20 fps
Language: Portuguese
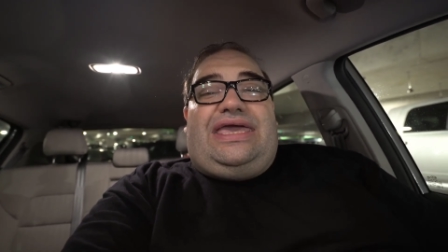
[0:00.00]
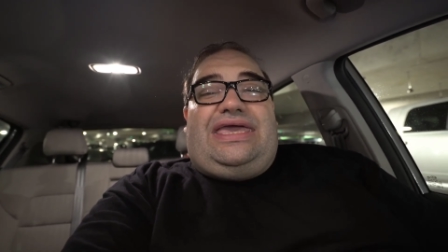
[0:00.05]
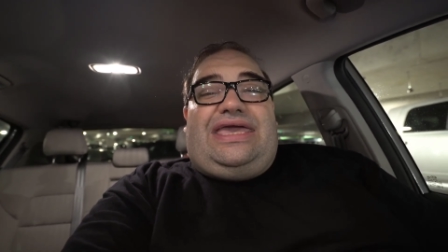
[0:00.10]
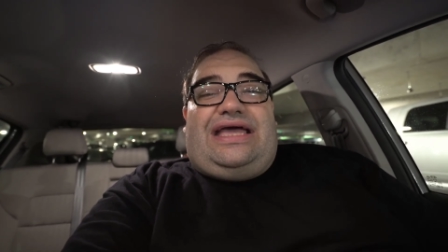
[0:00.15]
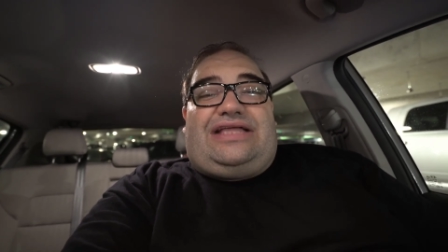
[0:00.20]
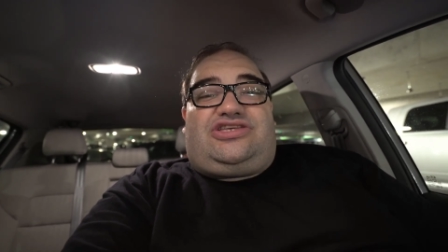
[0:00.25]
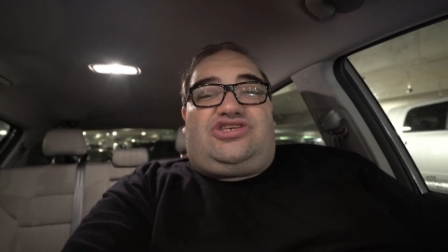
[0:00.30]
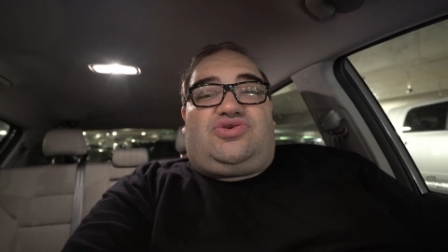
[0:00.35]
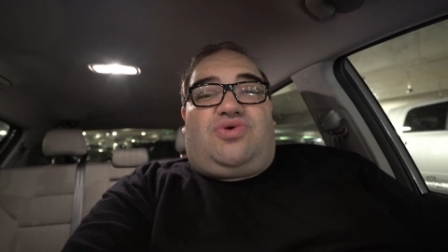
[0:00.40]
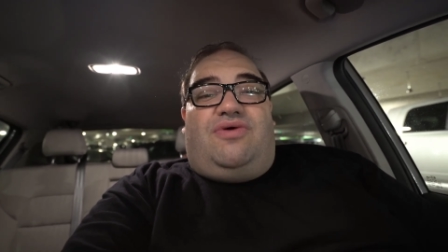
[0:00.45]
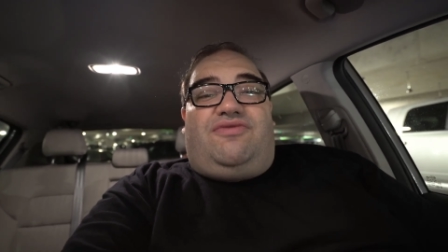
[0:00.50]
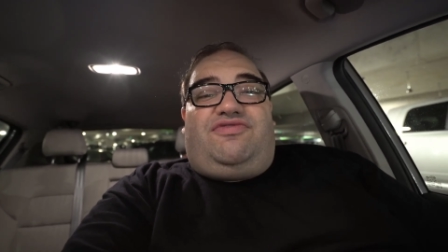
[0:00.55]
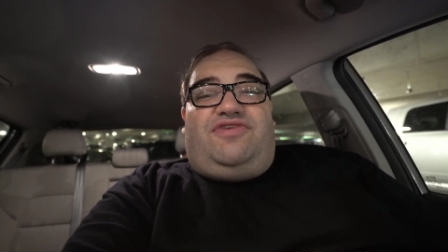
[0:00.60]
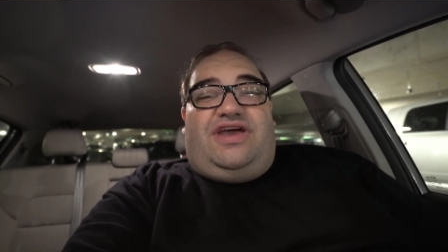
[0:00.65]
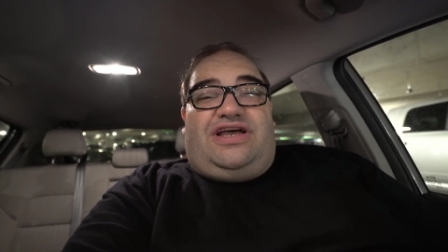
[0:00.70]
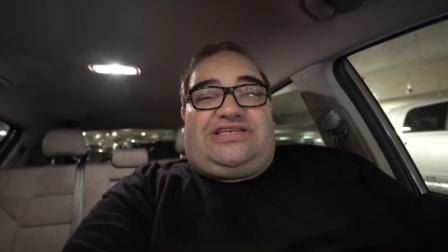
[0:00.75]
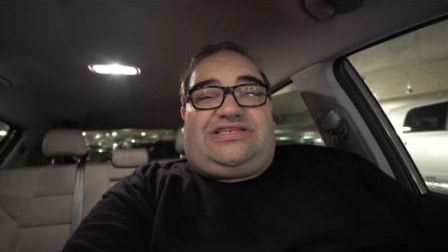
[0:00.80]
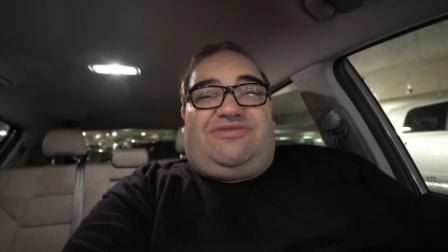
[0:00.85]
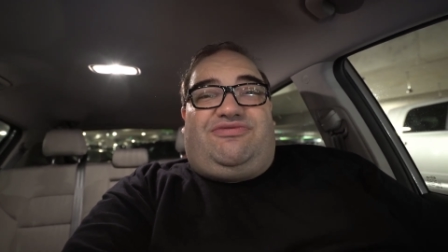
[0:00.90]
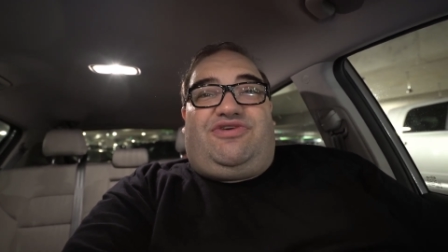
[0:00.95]
e a
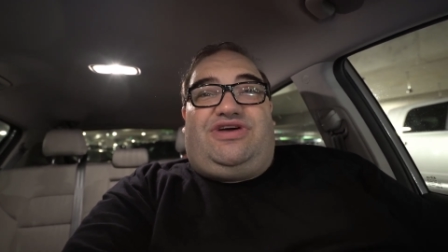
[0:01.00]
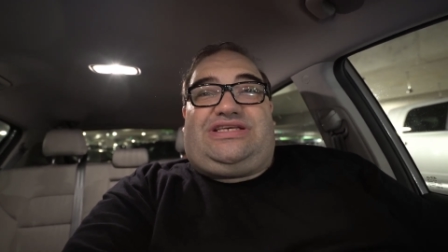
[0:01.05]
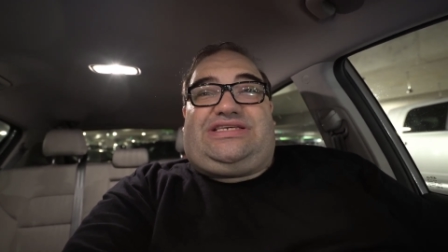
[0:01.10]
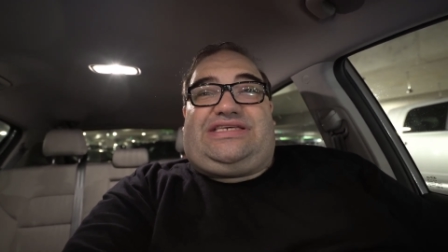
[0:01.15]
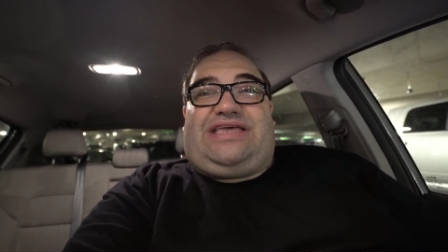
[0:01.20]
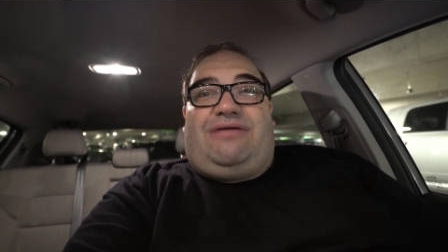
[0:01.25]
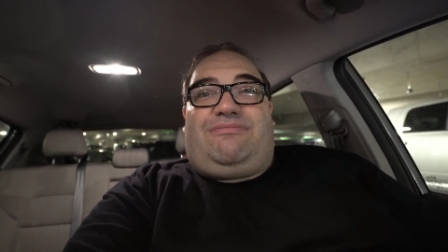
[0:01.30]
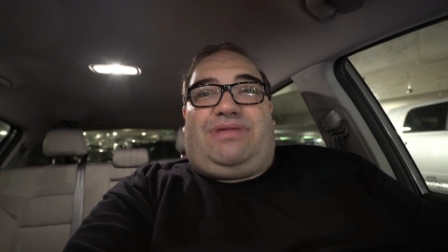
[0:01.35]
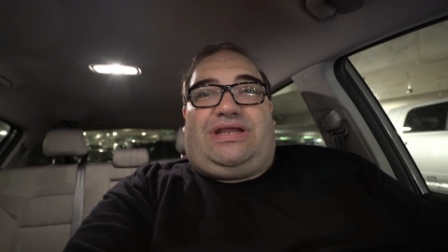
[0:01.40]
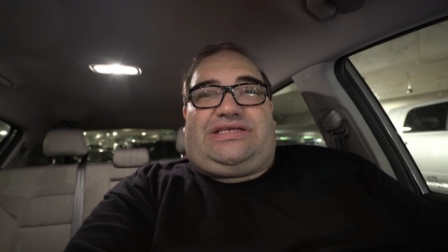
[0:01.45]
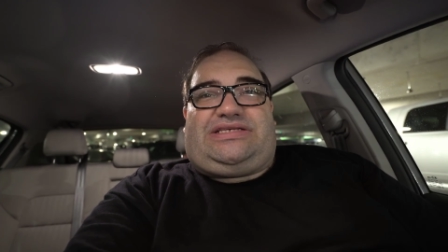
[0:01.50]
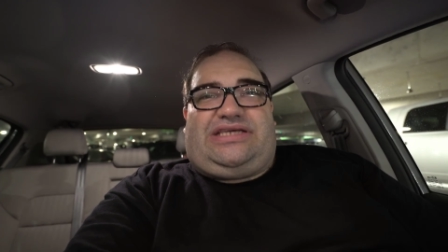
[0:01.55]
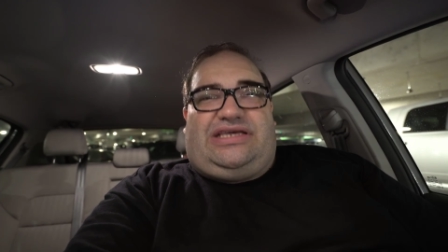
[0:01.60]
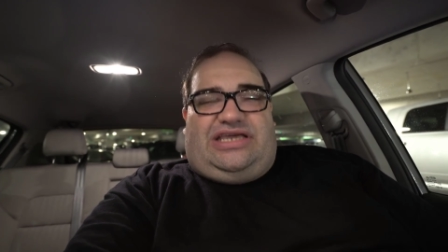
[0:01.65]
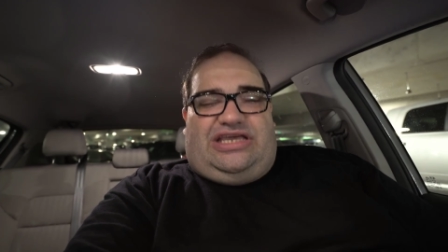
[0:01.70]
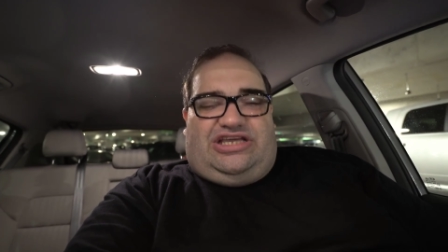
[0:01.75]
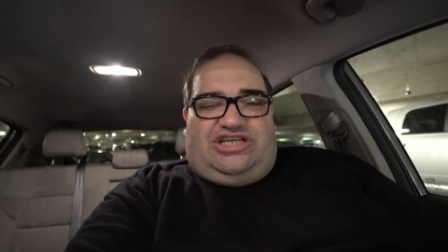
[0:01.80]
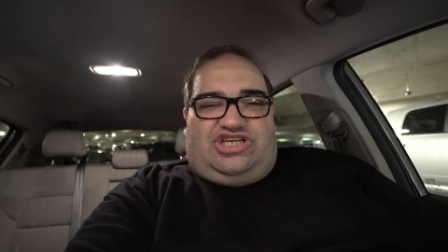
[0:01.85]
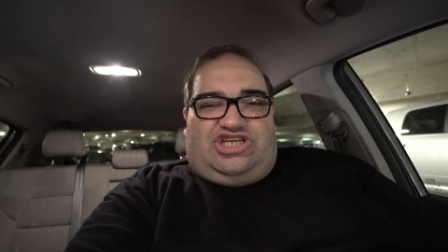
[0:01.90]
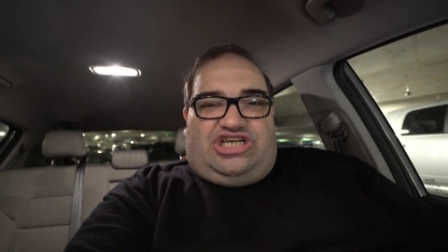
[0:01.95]
desconfiança foi sempre a
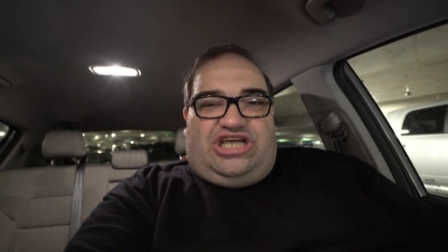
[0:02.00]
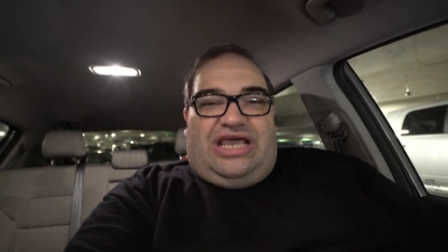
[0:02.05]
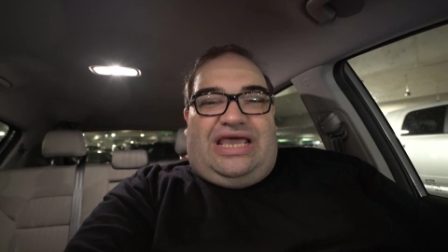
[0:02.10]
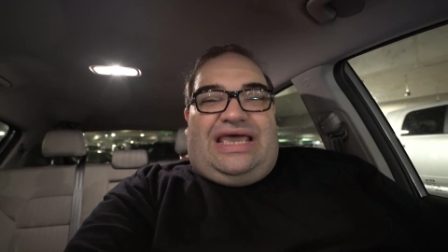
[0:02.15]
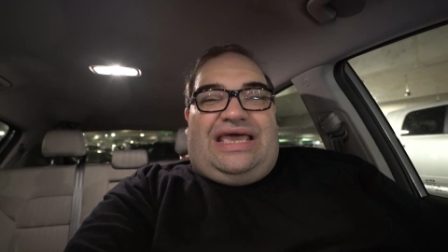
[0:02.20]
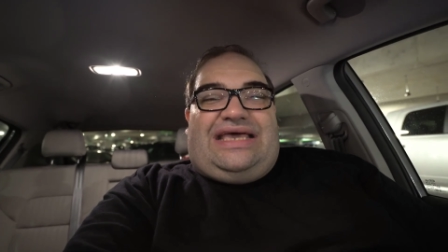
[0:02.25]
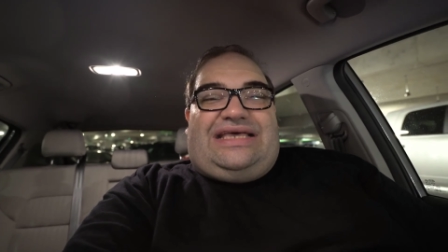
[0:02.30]
seguinte: